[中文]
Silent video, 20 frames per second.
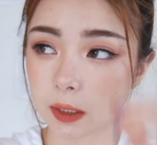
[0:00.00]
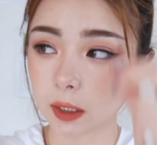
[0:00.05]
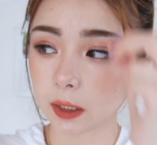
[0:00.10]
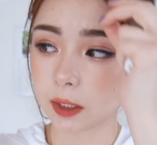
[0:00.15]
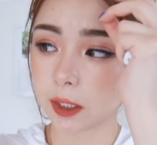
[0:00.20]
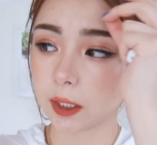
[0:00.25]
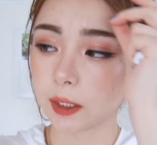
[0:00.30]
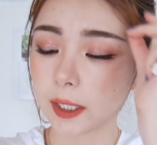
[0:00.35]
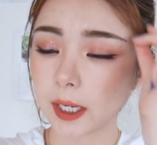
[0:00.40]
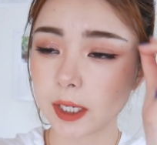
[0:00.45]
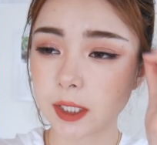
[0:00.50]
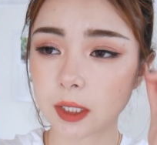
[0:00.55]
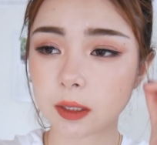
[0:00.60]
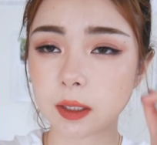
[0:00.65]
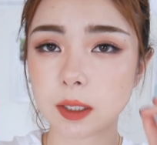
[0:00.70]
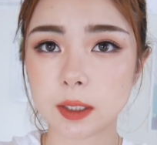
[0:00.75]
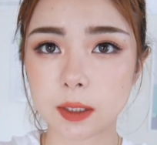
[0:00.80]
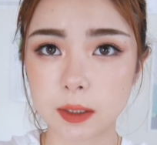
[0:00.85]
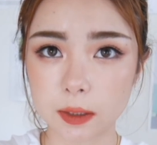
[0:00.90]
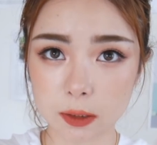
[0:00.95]
那这一戴上
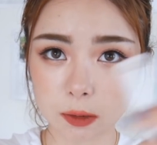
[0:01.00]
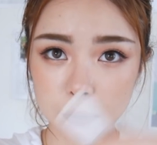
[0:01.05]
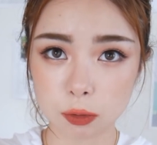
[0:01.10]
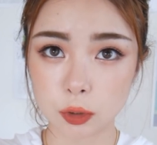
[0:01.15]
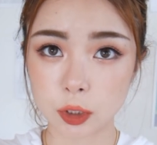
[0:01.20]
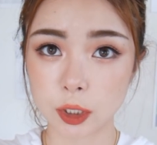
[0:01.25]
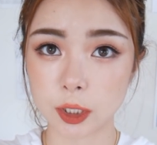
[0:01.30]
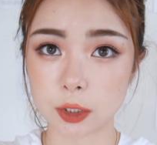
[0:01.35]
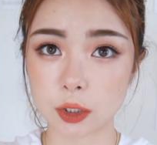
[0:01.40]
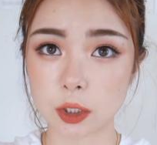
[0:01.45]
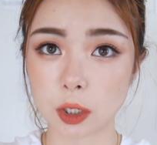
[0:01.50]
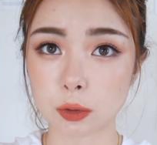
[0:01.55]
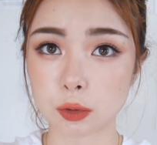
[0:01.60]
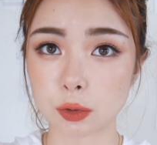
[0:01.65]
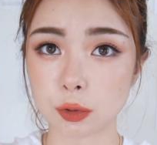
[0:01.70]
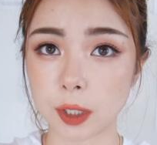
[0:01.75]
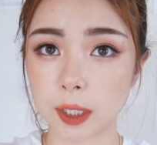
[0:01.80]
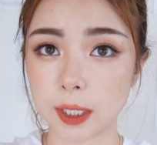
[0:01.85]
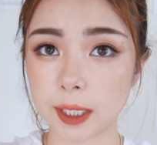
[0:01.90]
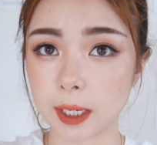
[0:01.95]
呢，一次就可以照
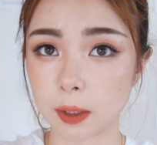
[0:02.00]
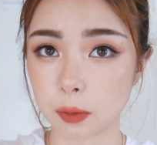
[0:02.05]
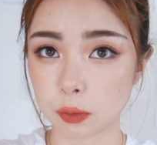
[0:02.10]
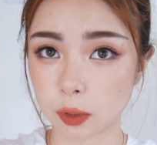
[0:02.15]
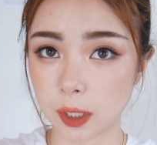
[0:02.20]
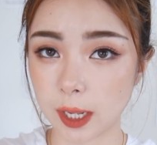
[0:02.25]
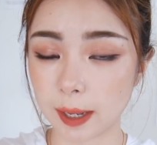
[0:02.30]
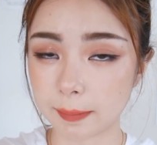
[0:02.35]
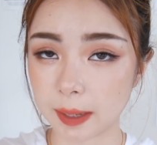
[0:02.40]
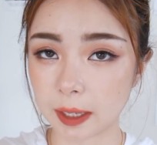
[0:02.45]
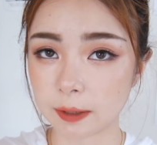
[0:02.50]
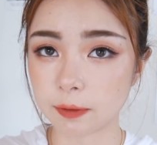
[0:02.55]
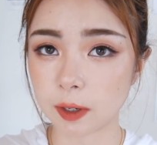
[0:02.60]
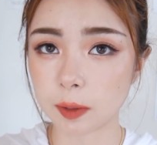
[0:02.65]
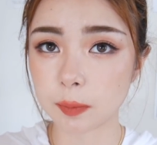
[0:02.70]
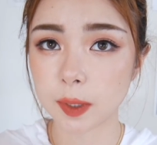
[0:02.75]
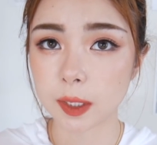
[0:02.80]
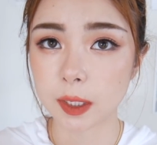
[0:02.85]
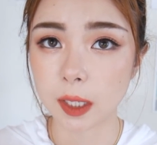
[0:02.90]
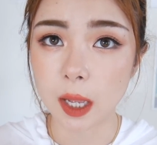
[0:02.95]
全脸，我觉得还蛮
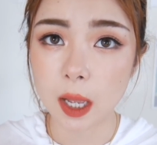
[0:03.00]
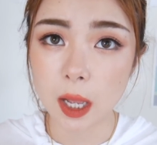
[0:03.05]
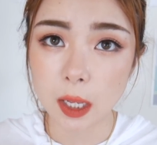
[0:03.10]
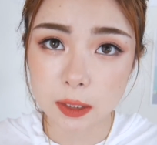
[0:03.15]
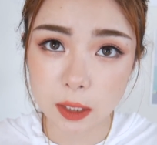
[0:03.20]
方便的。